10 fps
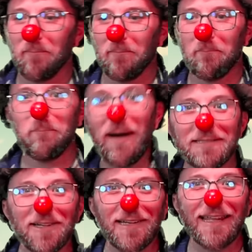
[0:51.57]

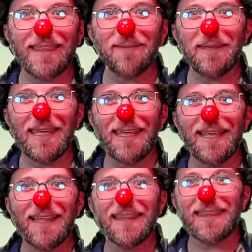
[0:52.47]
Bonjour les
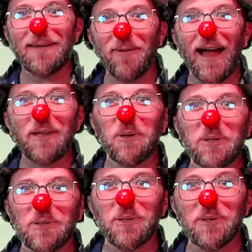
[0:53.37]
amis, c'est moi le
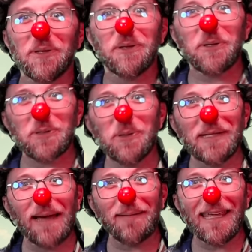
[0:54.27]
clown
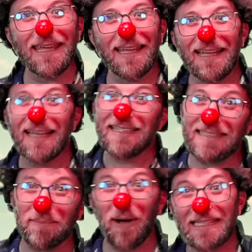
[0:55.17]
Clownami,
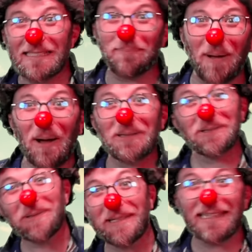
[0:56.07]
C'est moi qui prends
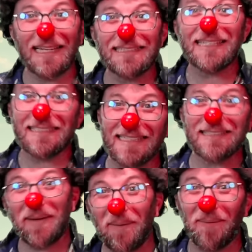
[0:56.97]
toutes les
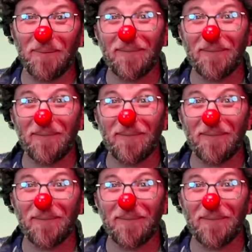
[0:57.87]
décisions